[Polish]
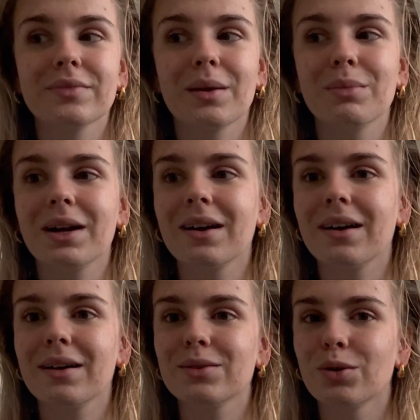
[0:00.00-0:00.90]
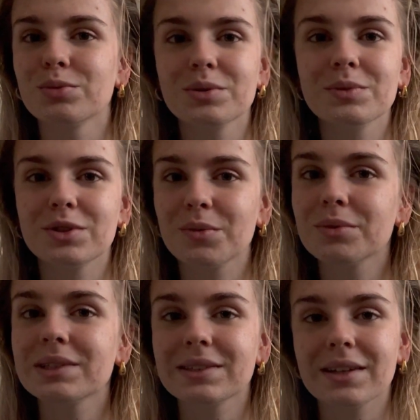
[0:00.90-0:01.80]
Mega dobrze mi zrobił
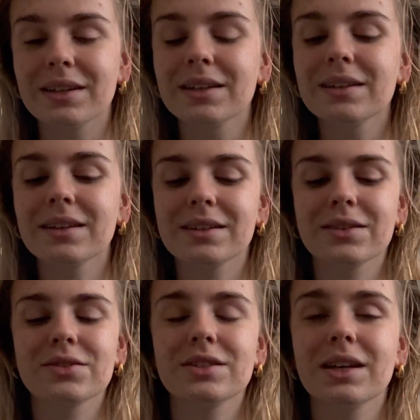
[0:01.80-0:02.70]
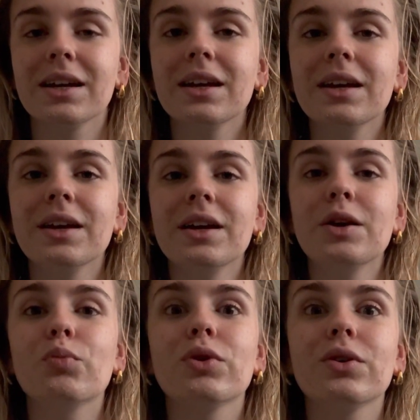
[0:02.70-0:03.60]
ten trening, dlatego że
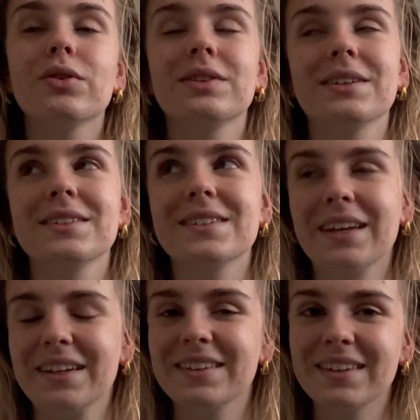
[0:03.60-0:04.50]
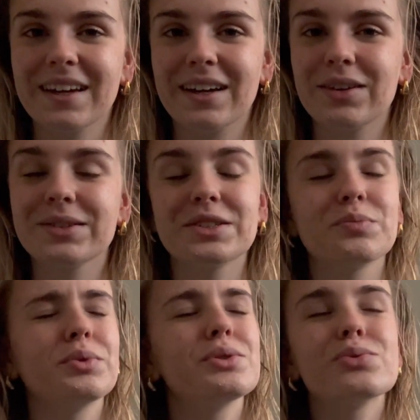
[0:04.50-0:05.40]
po tych trzech dniach, chociaż
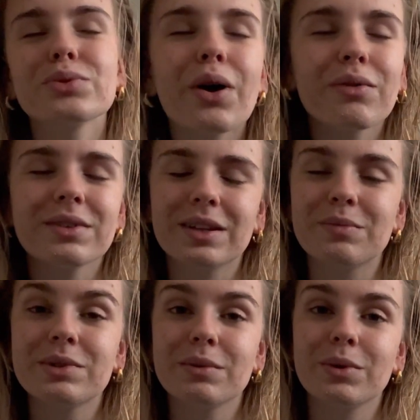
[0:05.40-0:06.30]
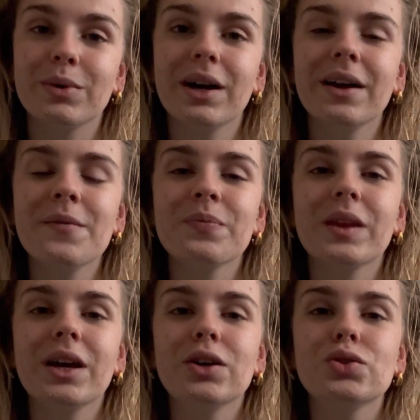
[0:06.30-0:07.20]
były cudowne i przemiłe,
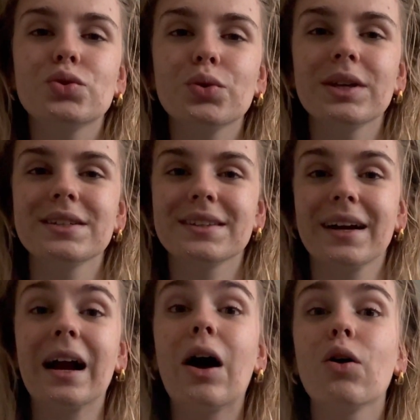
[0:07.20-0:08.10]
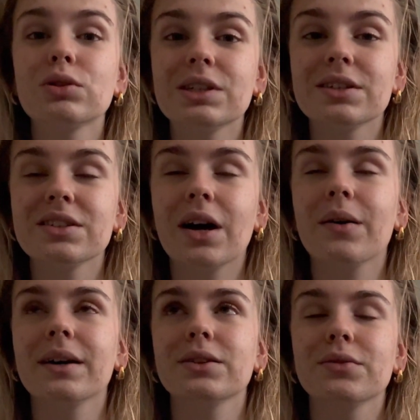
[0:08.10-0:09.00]
czuję się taka
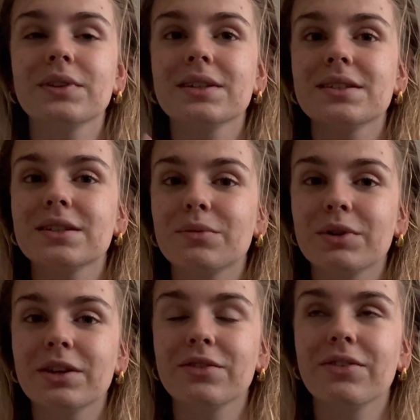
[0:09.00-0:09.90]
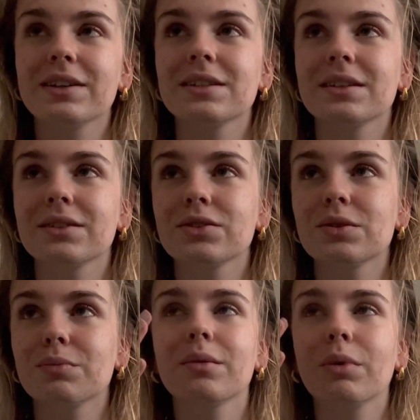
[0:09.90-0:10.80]
ociężała i to widać też na mojej twarzy, dlatego że
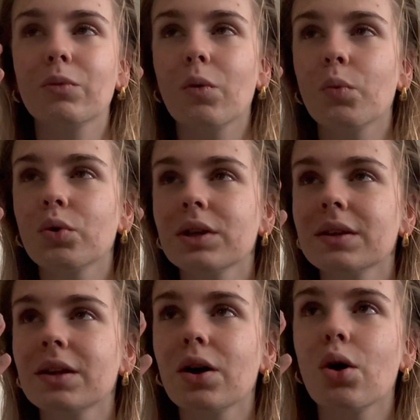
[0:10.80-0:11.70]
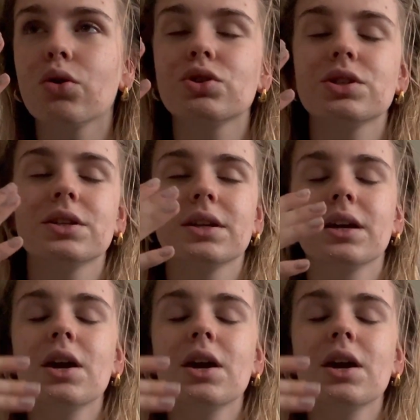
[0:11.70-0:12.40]
mam opuchnięte oczy,